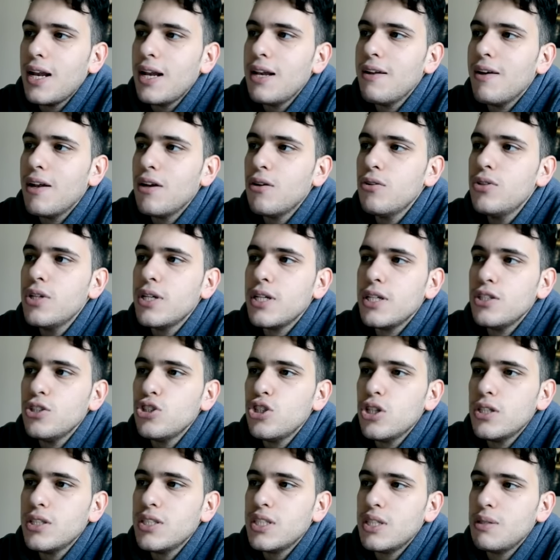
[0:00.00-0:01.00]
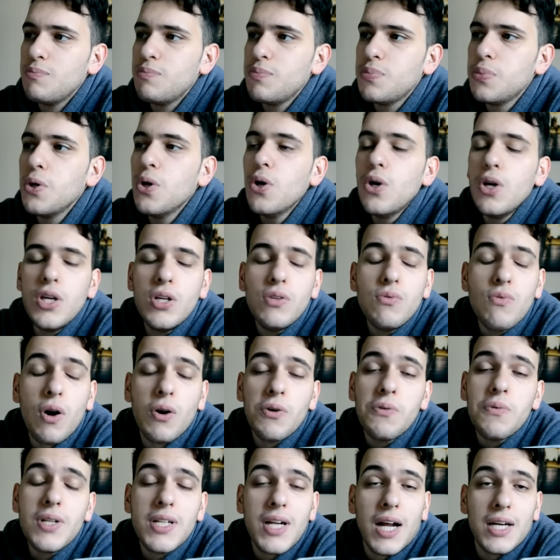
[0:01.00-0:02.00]
A livello 13 ad esempio i
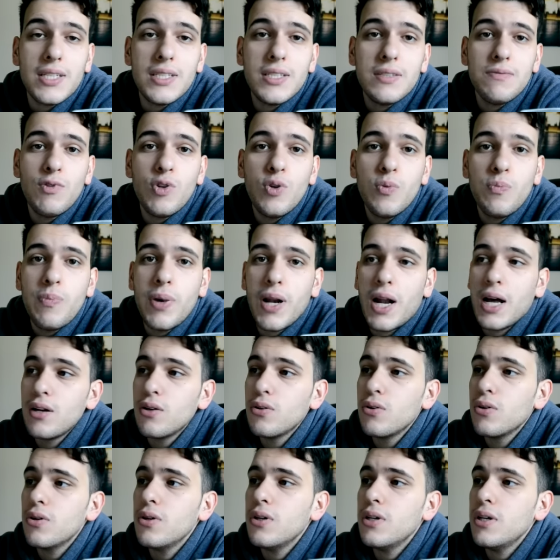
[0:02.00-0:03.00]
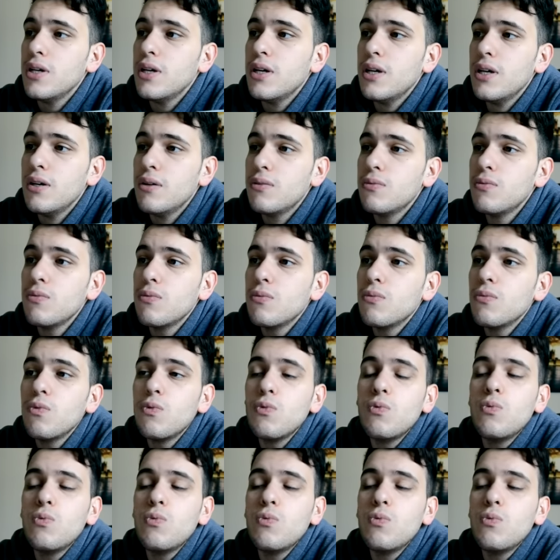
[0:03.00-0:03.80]
nuovi quadrati svilupperanno eh, un,